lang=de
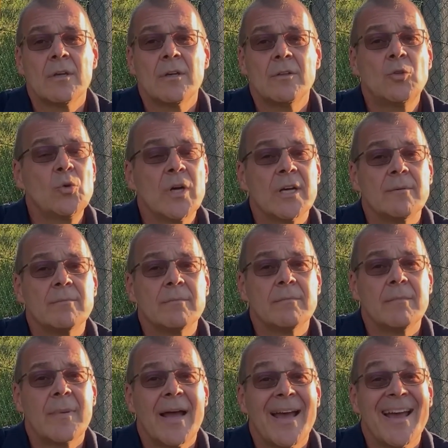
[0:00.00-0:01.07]
Nur
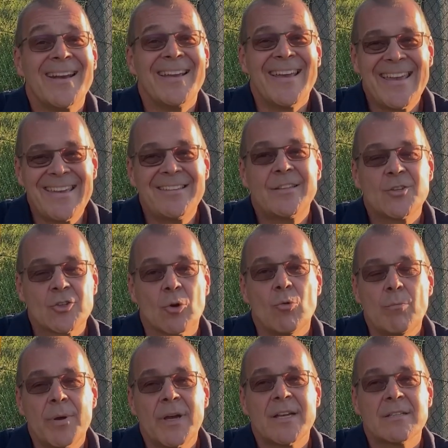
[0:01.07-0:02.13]
eine echte
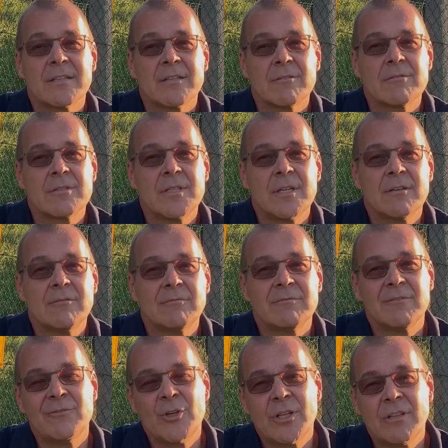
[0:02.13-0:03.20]
Strompreisreduzierung
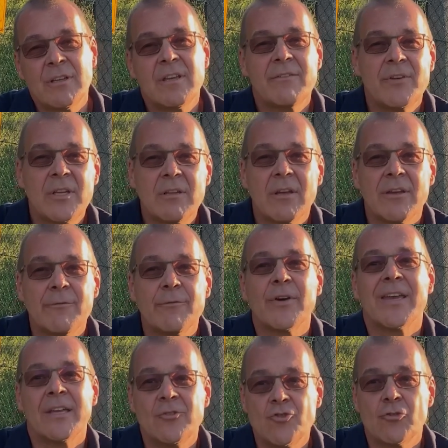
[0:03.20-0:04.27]
würde den Gewinn der
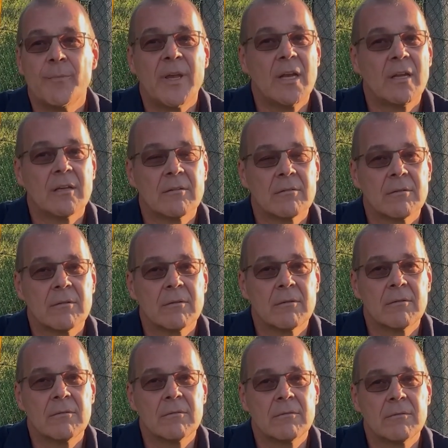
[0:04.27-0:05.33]
EVN schmälern
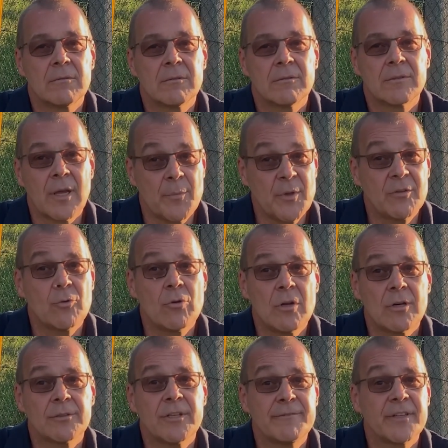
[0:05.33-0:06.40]
und damit wohl
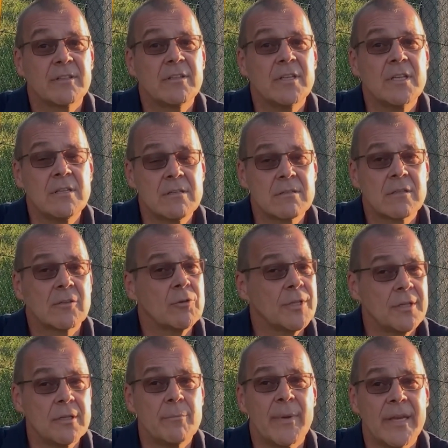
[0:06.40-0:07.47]
auch den Verdienst der
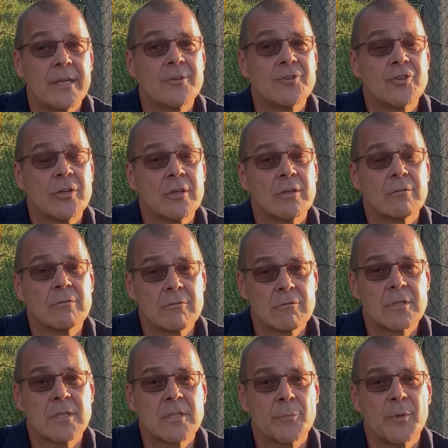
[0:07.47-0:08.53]
dortigen Manager und
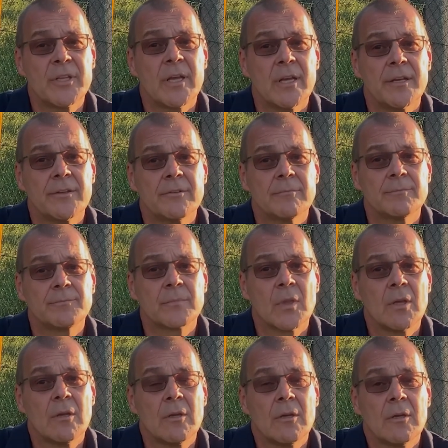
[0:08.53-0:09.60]
zusätzlich Beteiligten.
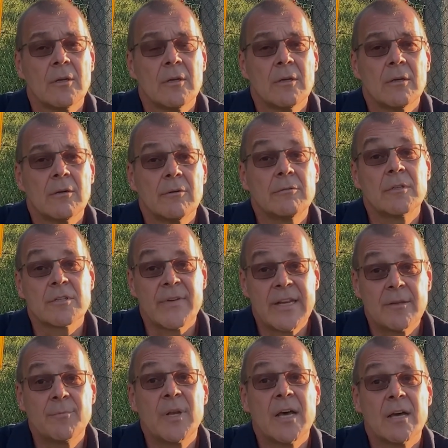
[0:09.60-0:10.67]
Und aus
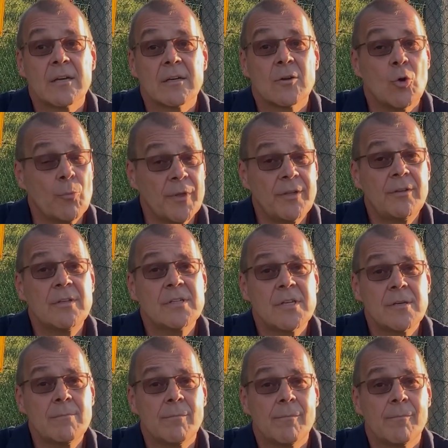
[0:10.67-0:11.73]
welchem Lager kommen
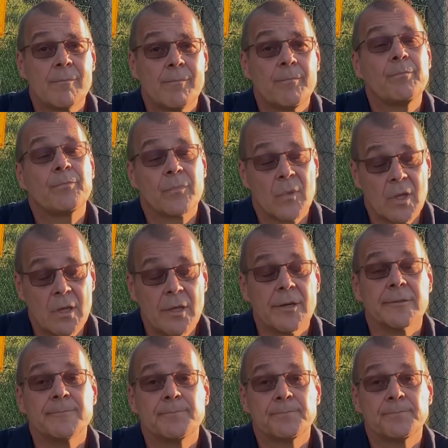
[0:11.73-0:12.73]
diese? Genau.